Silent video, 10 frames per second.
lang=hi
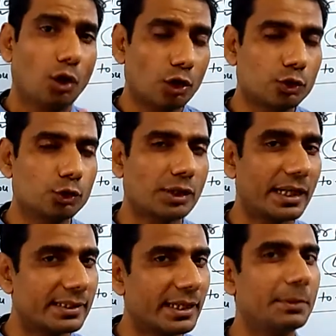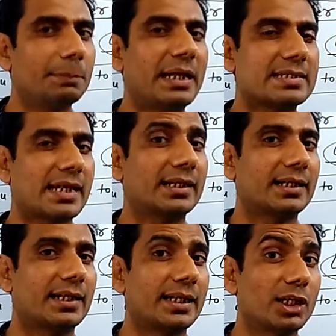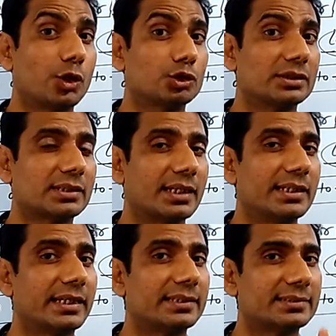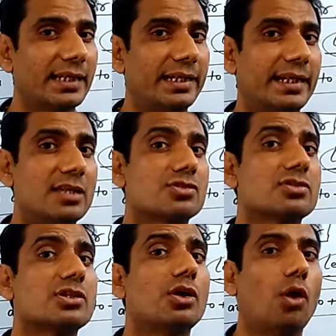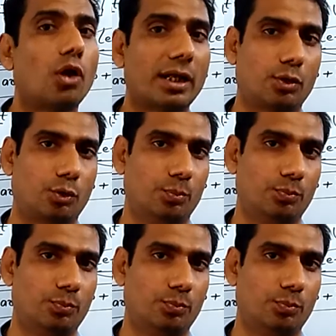और दूसरा ये भी पहचान करने की कोशिश करिए कि सेंटेंस से ऑर्डर हो